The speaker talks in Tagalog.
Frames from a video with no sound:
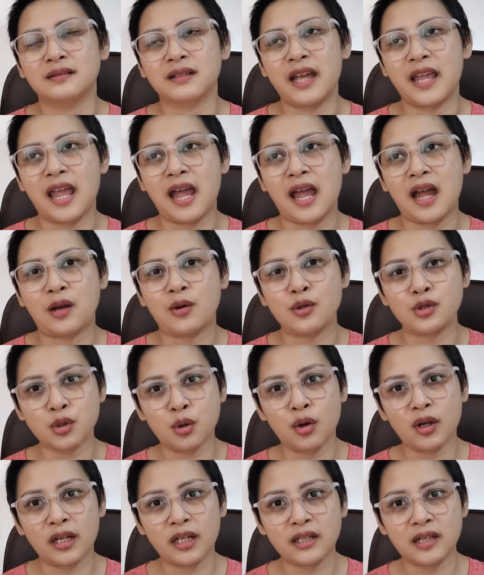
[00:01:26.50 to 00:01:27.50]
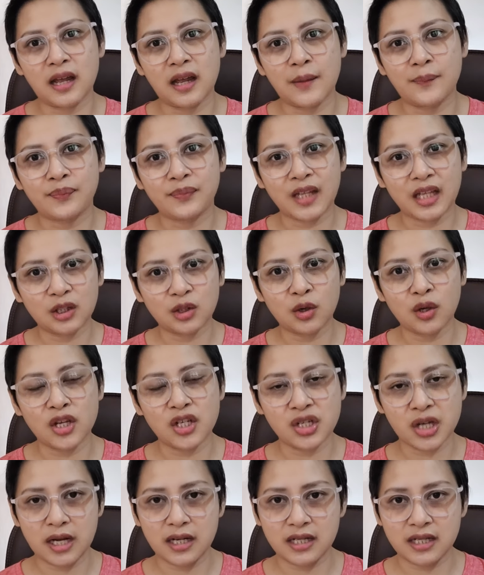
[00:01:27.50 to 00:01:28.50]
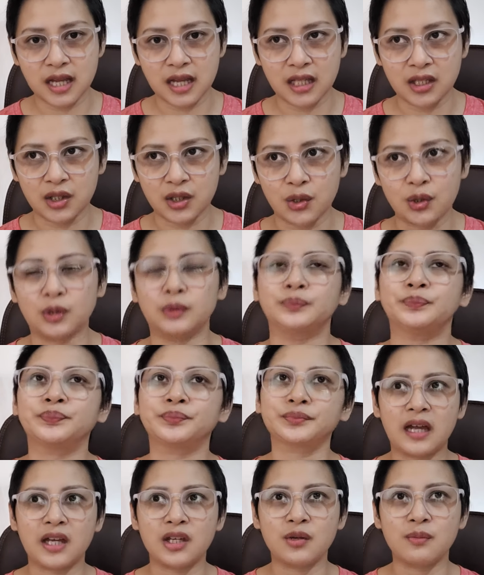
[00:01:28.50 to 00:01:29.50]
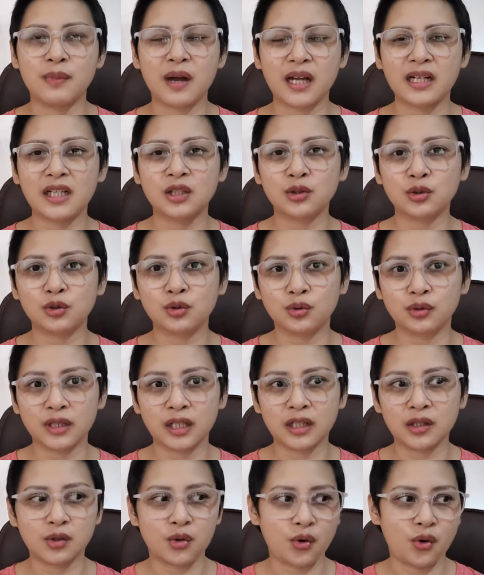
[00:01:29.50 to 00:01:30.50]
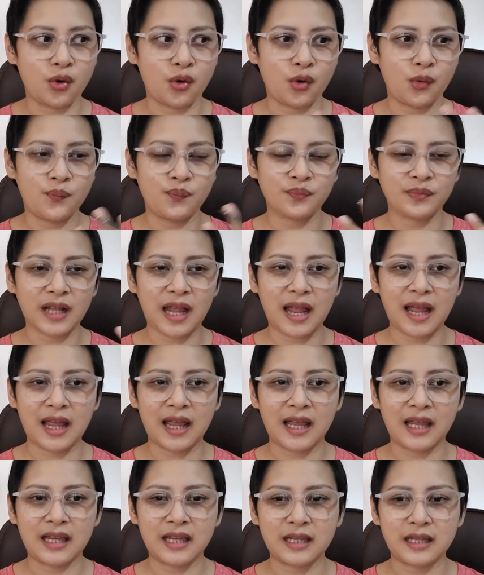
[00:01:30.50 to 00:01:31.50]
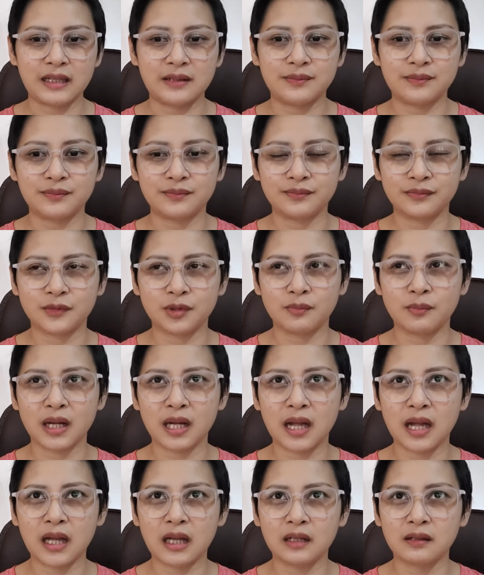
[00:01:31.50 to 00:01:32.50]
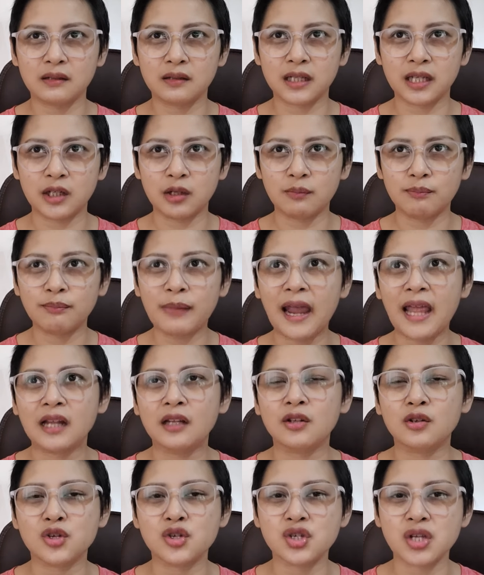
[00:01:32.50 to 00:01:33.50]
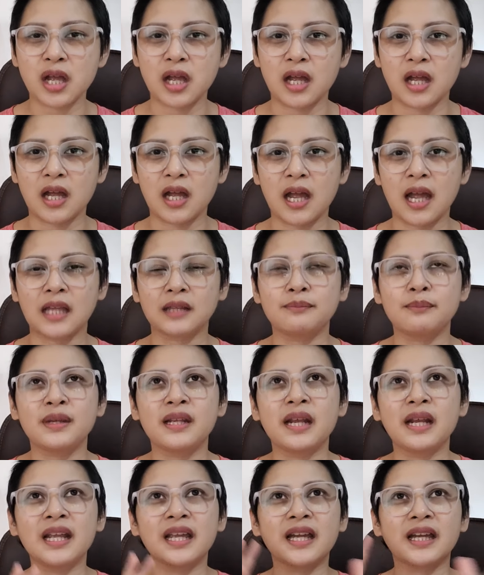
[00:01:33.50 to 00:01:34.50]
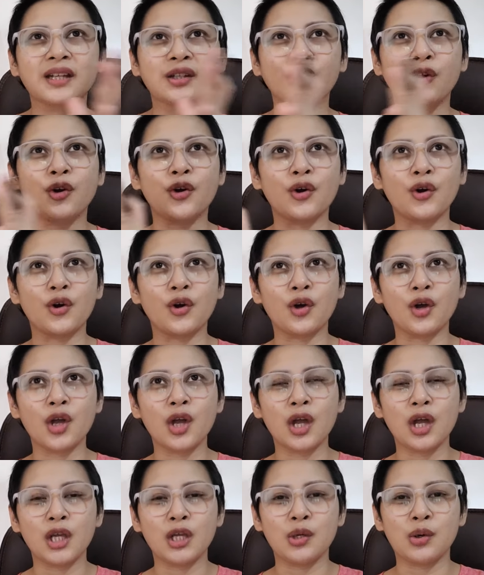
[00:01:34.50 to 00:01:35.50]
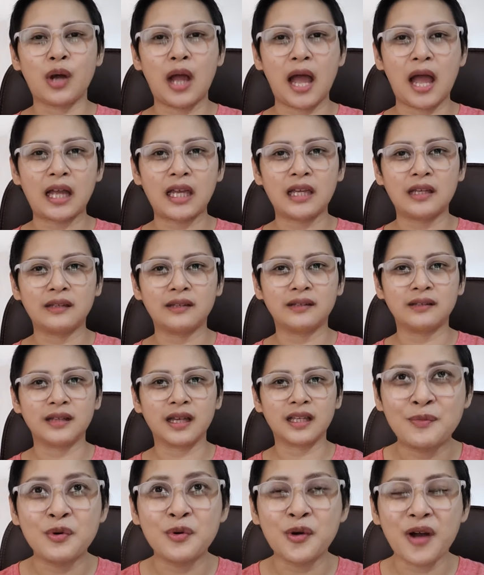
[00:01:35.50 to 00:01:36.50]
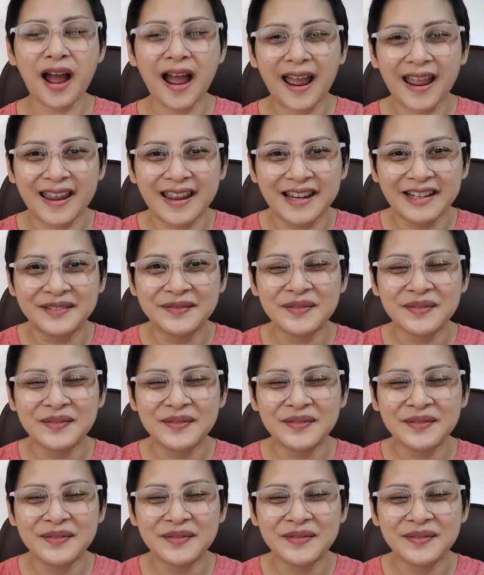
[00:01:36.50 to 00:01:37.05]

kaya gusto ko rin na ito i-share sa inyo. Uh, yung mga natutunan ko ay, kumbaga, kinumpile ko siya at binalikan ko yung aking nabuhay.